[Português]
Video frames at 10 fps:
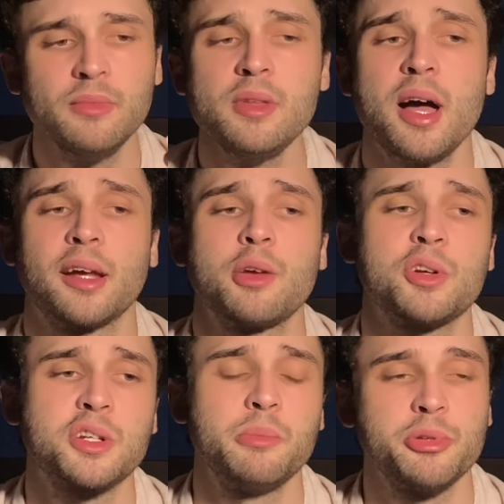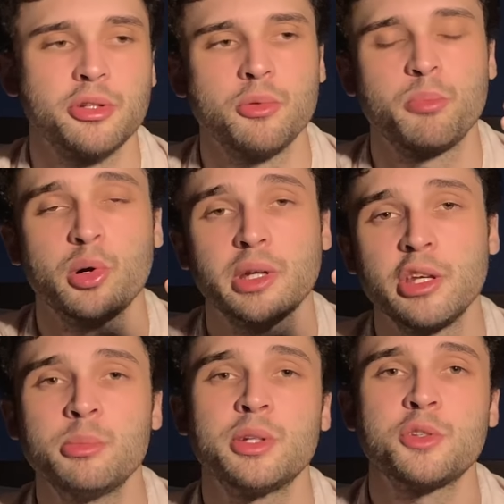Aqui eu acho que ele podia ter um
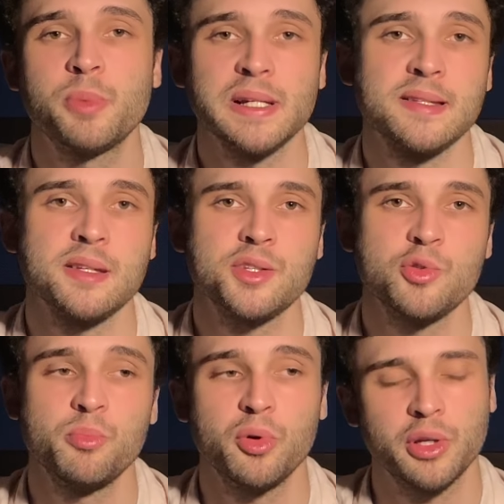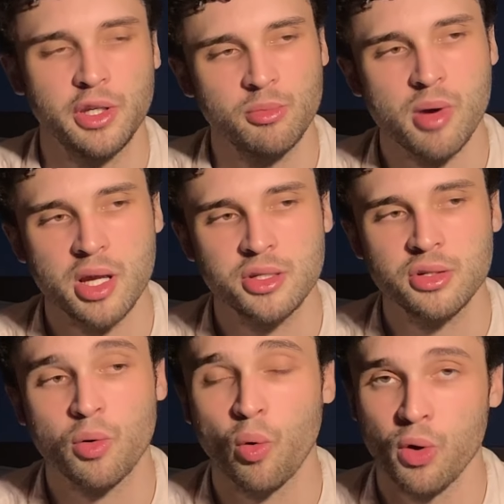pouquinho menos de presença e um pouquinho mais de
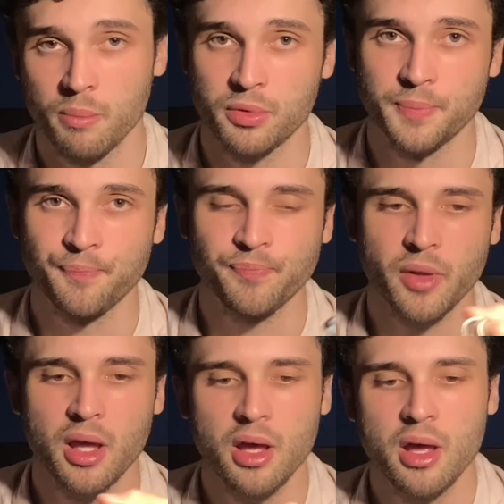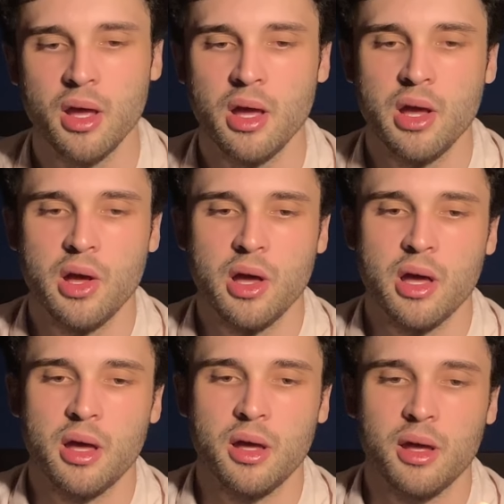corpo.
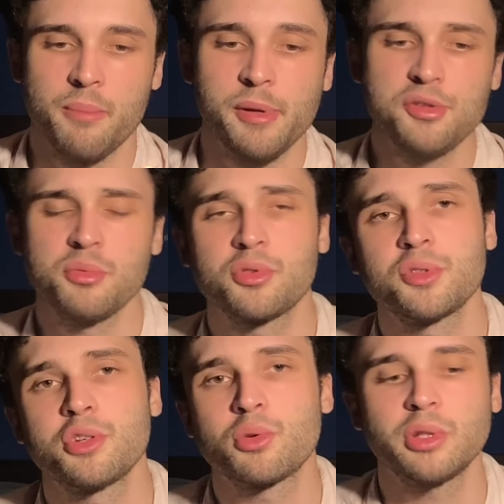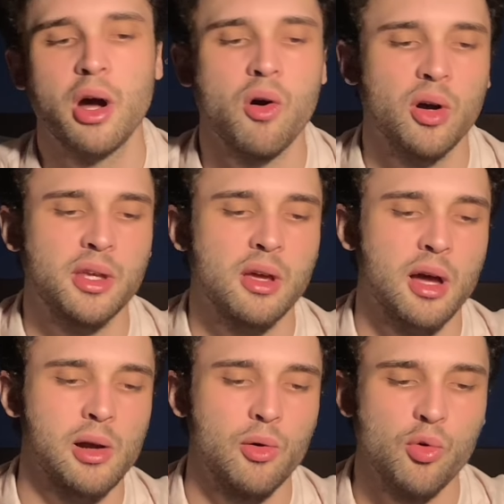É, principalmente quando você escuta rock,
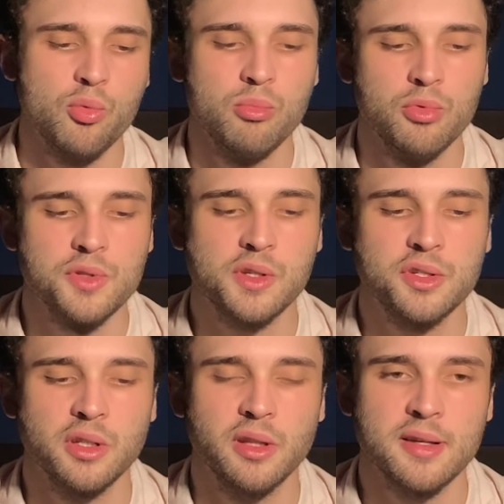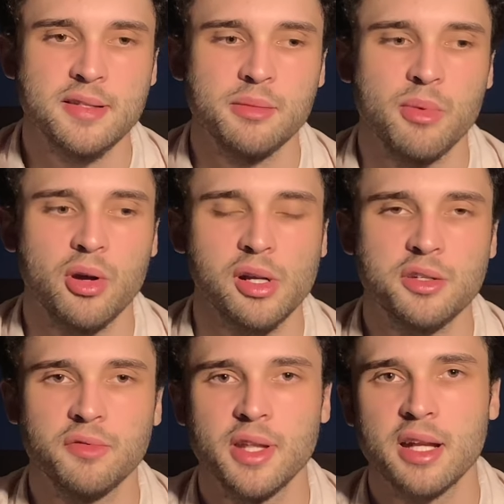cara, ou músicas que têm assim maior
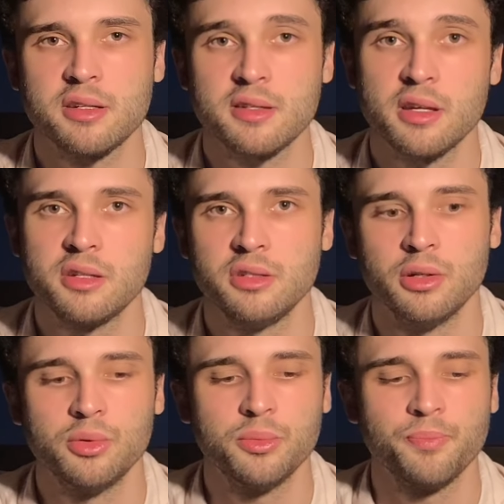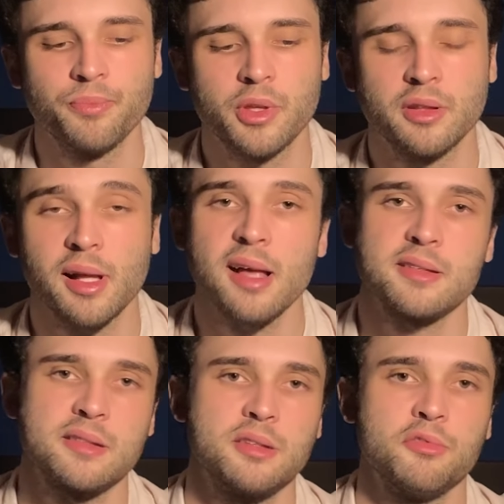atividade nessa região, que
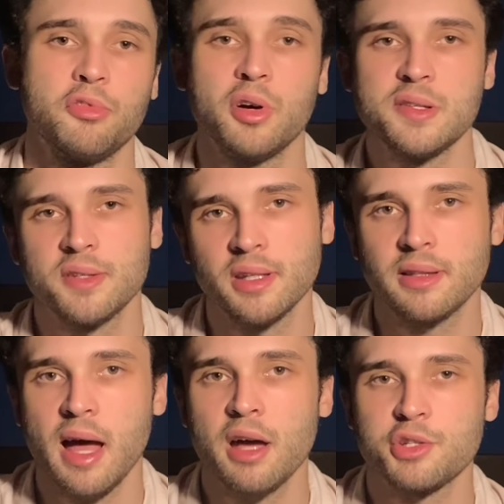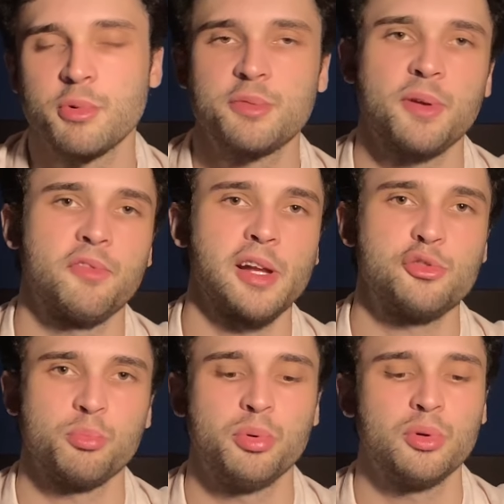trazem assim vozes e guitarras mais para
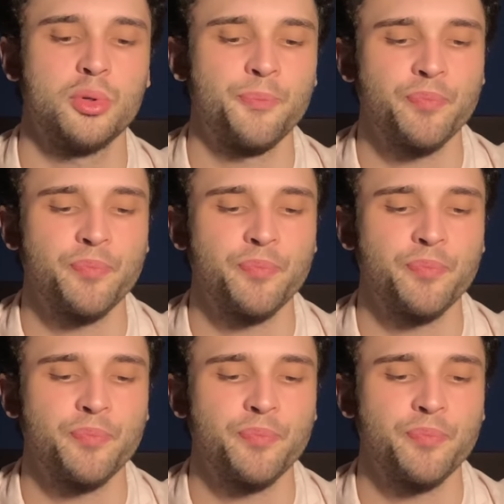frente um pouco.